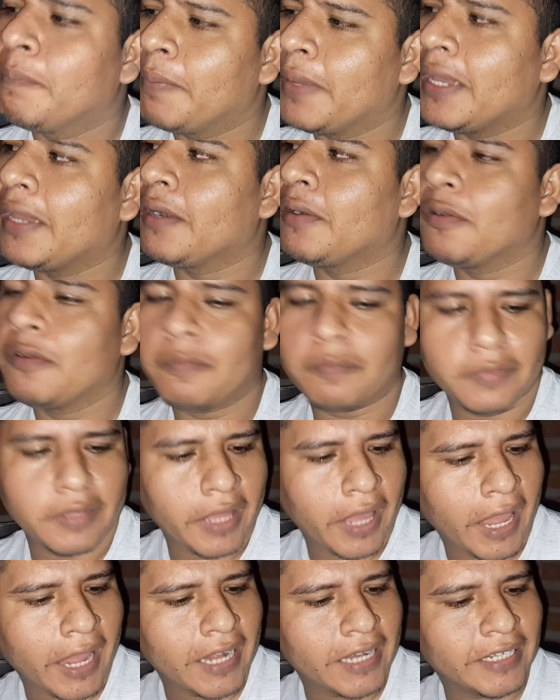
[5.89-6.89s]
Pero
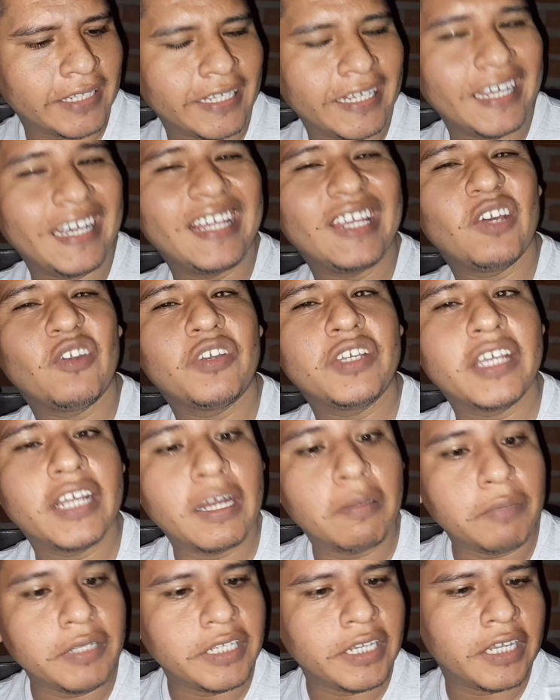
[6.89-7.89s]
el día de hoy
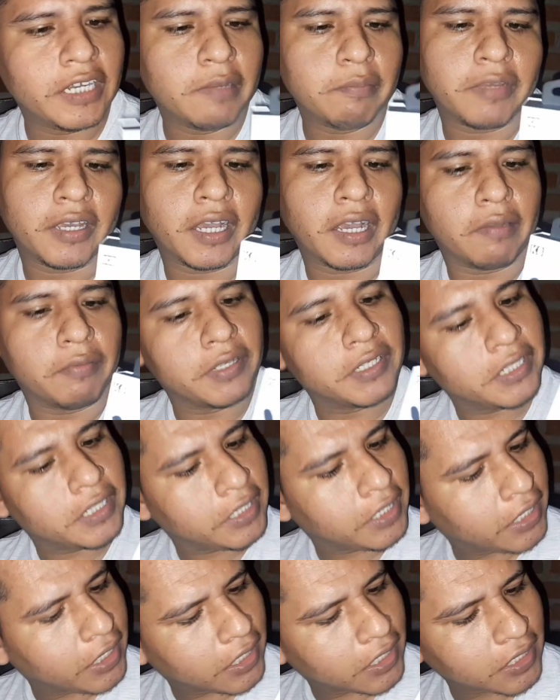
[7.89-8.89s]
en la mañana me acaban
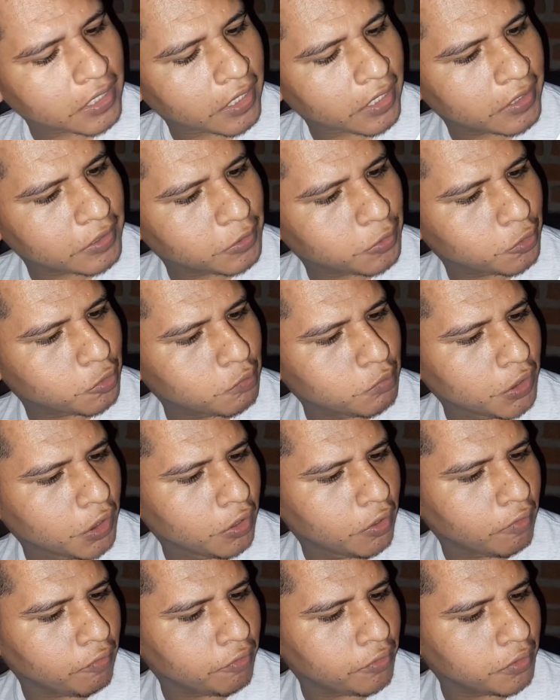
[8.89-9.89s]
de llegar estos
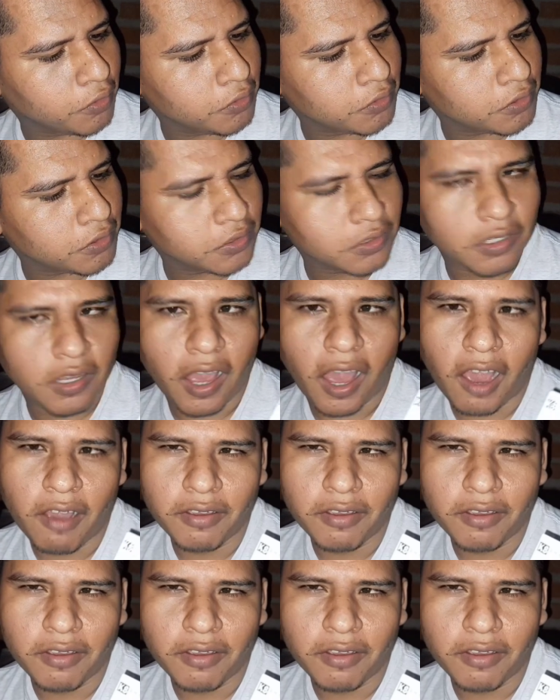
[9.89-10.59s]
micrófonos,